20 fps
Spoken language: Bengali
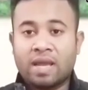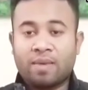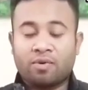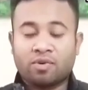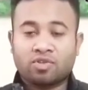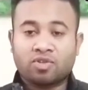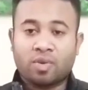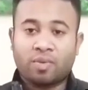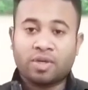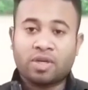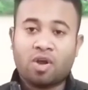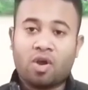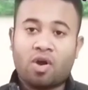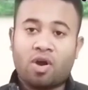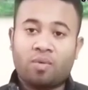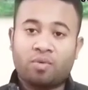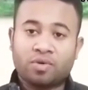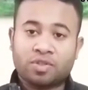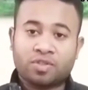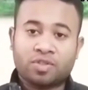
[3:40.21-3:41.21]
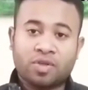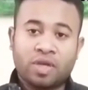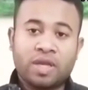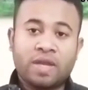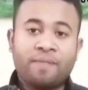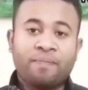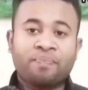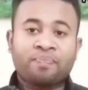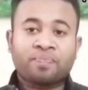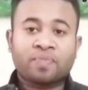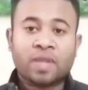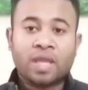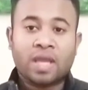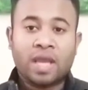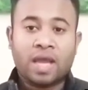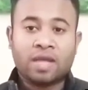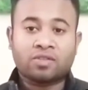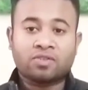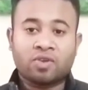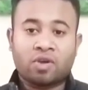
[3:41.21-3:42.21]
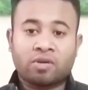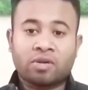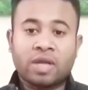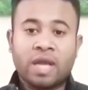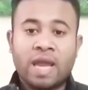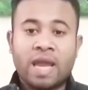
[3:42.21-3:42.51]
এবং ছবিটা অবশ্যই একজন